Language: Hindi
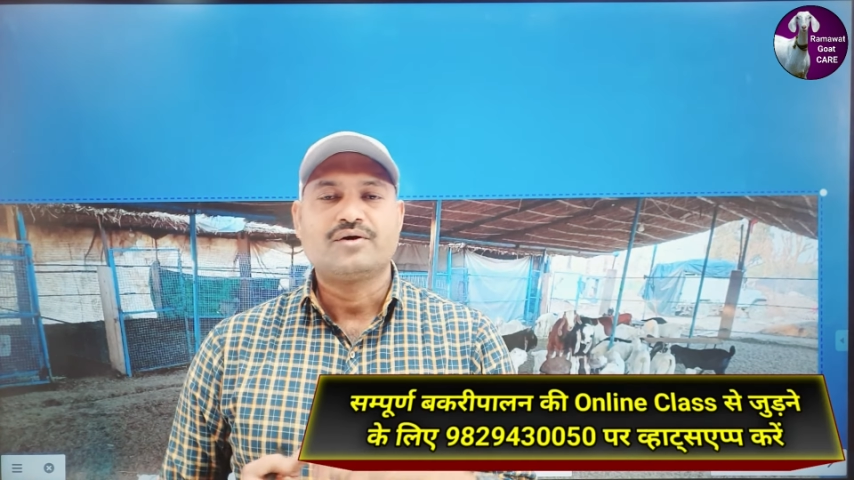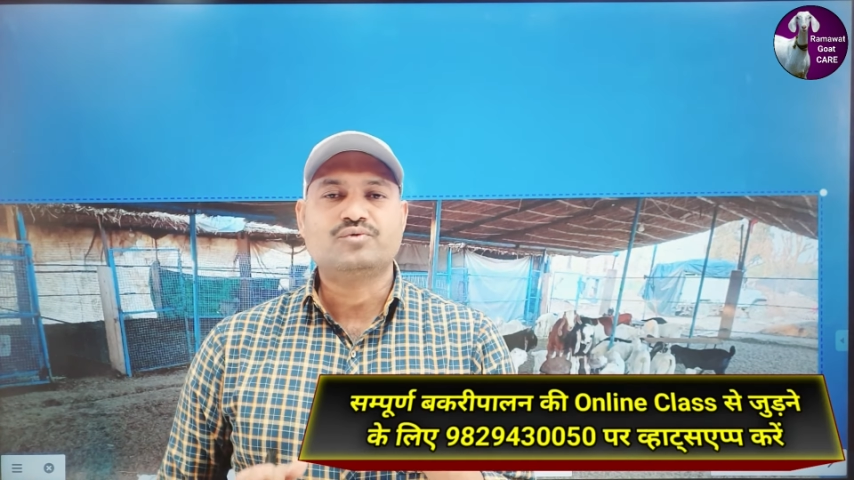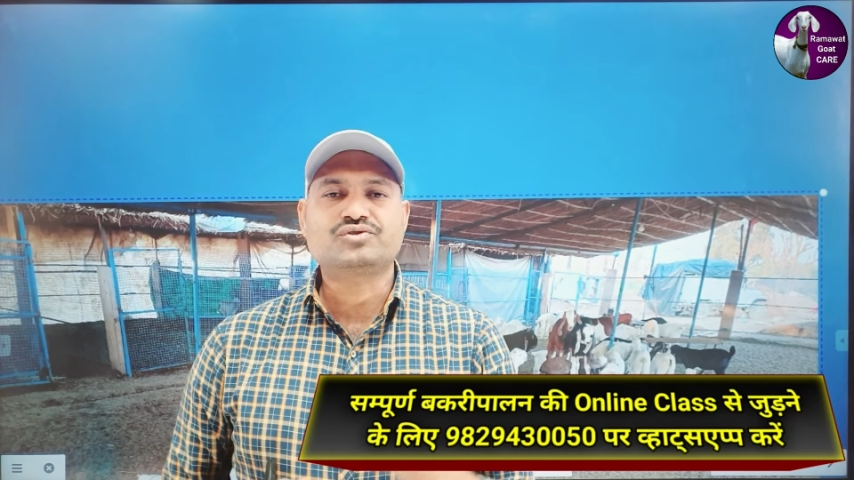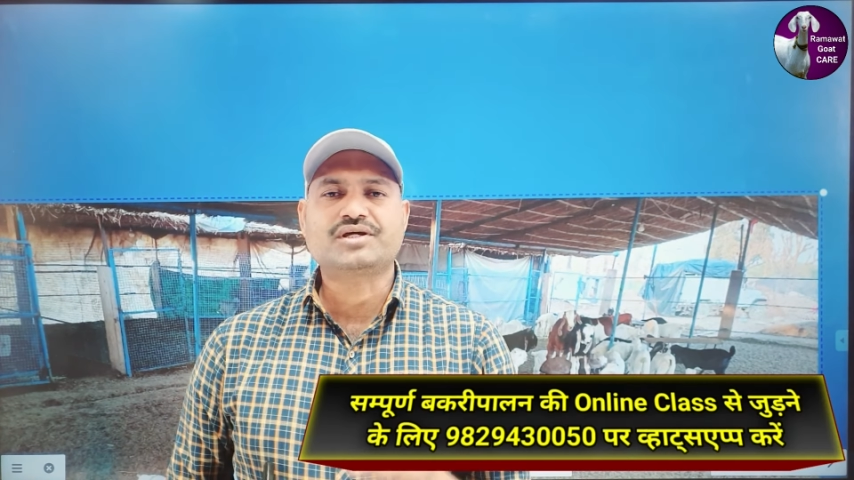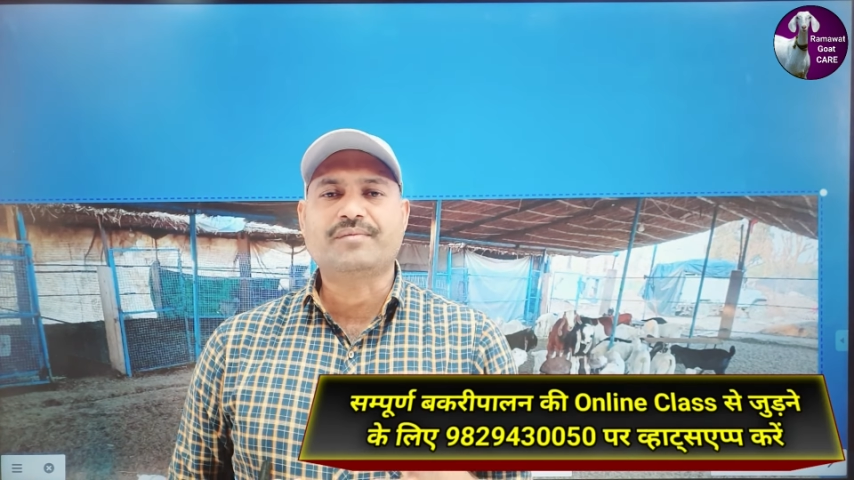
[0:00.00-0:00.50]

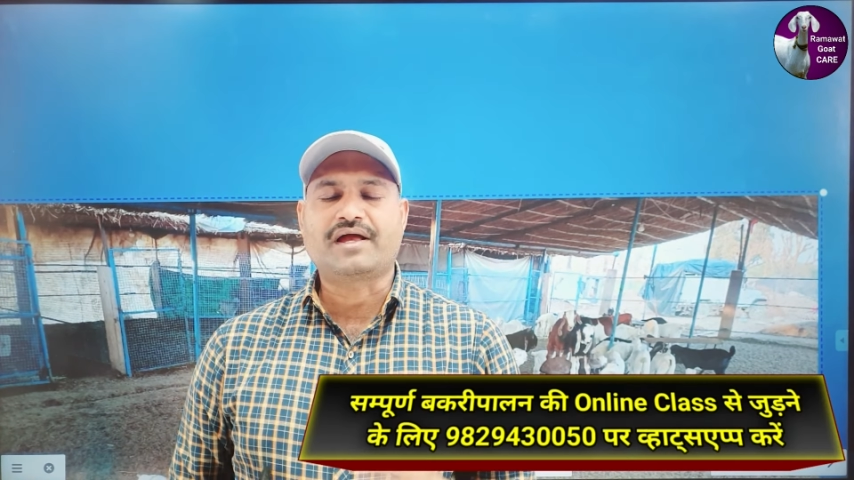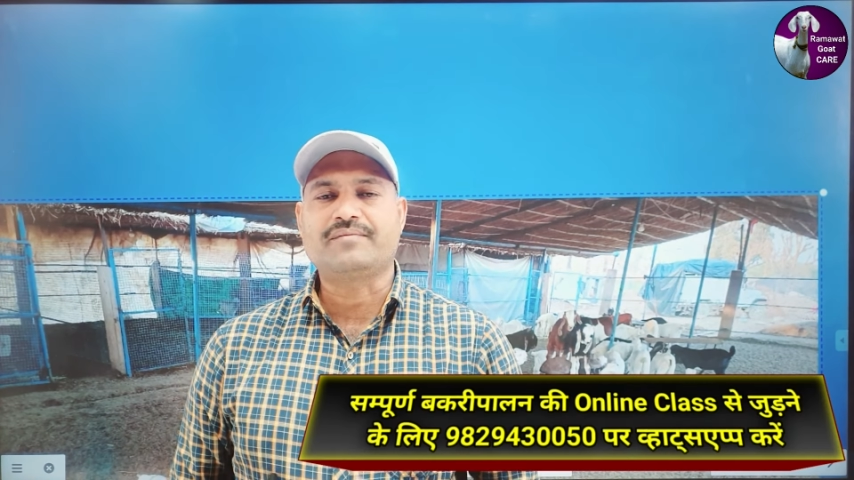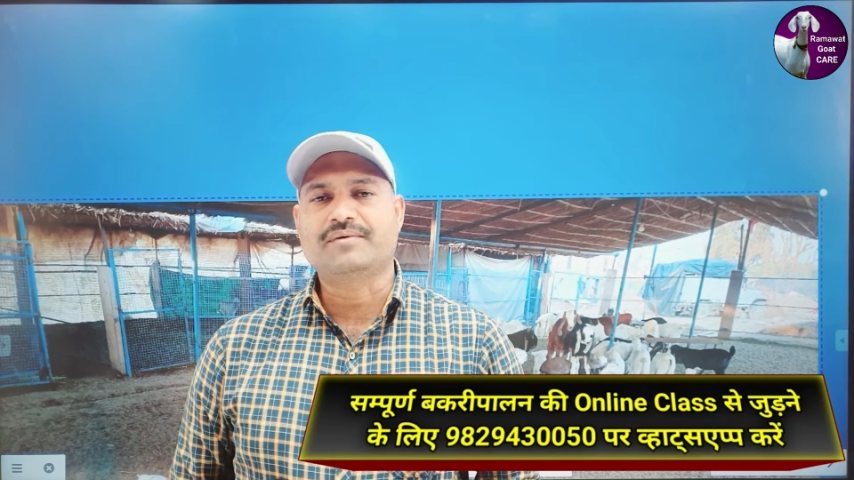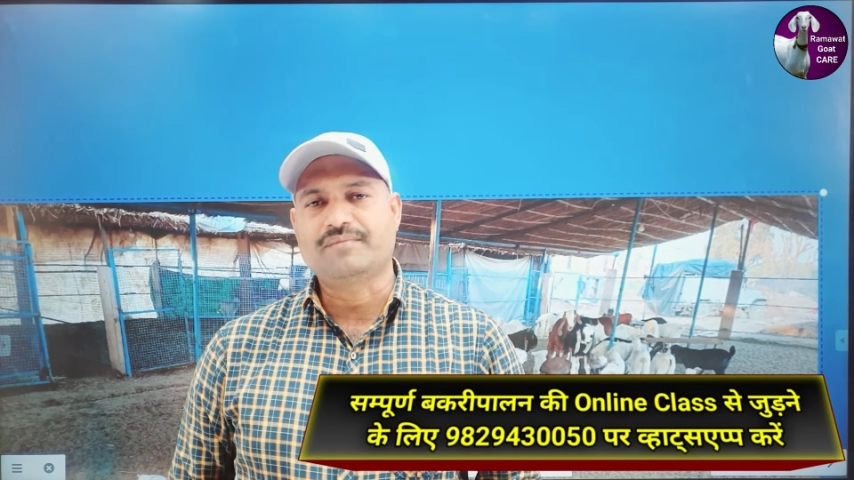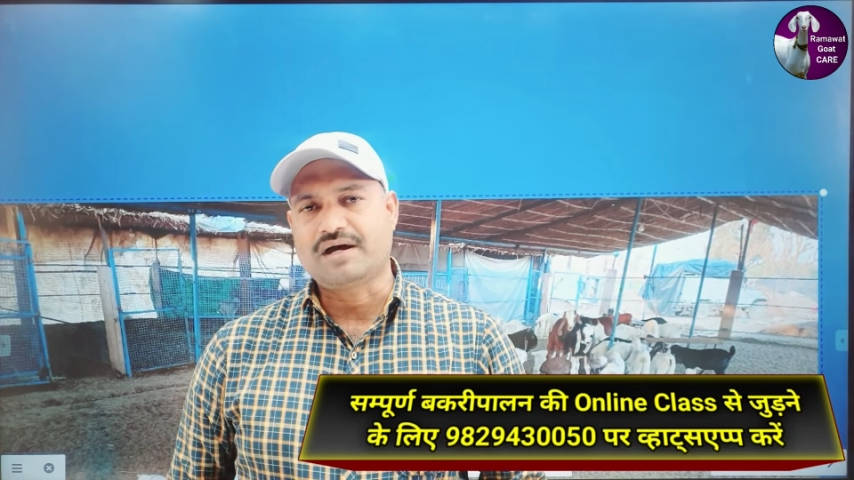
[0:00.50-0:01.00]
उसके
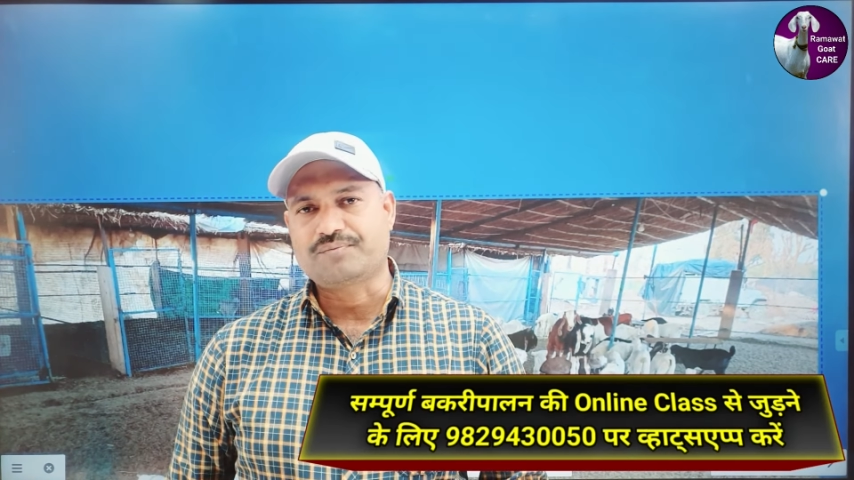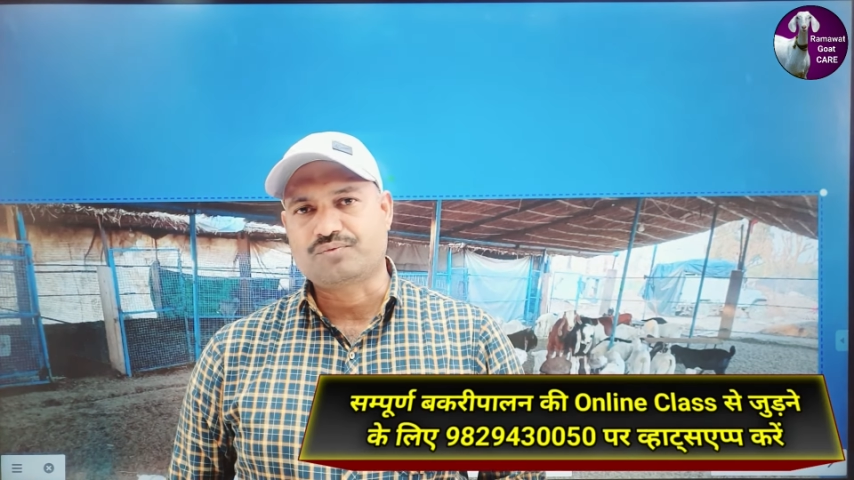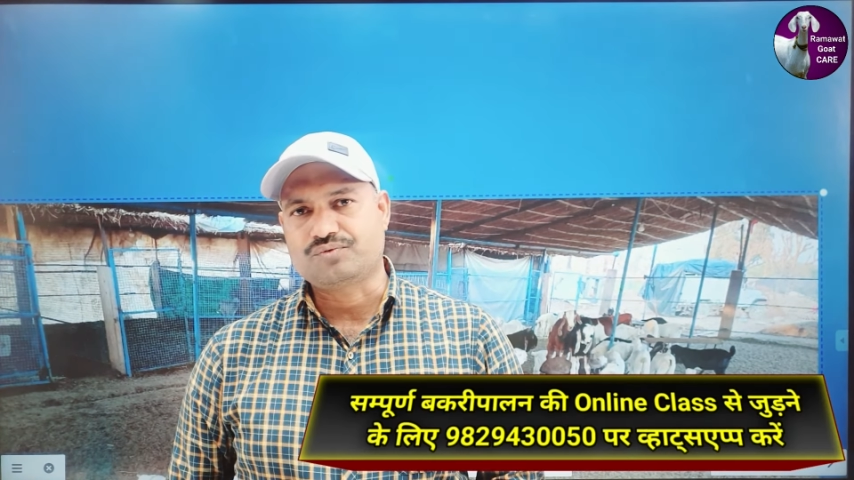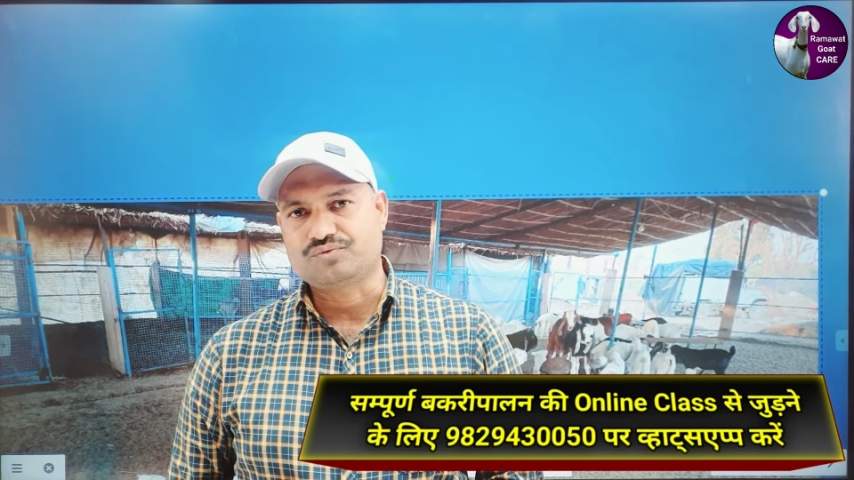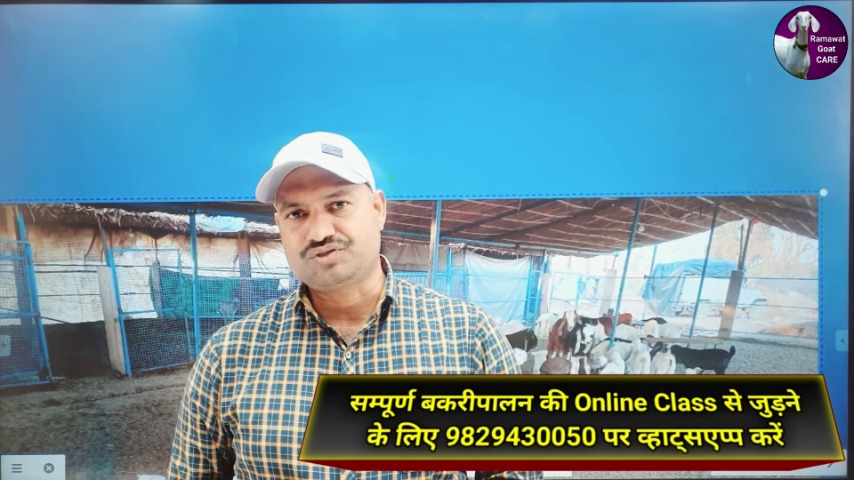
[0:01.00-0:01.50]
बारे में मैं
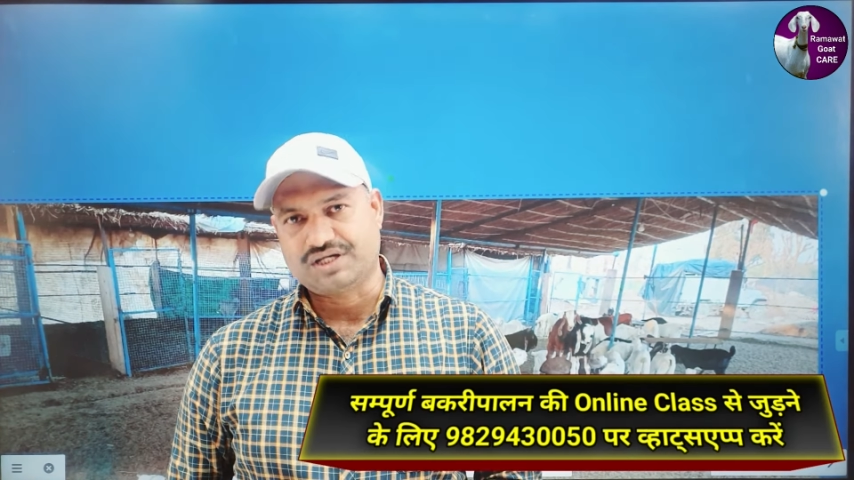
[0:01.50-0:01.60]
आपको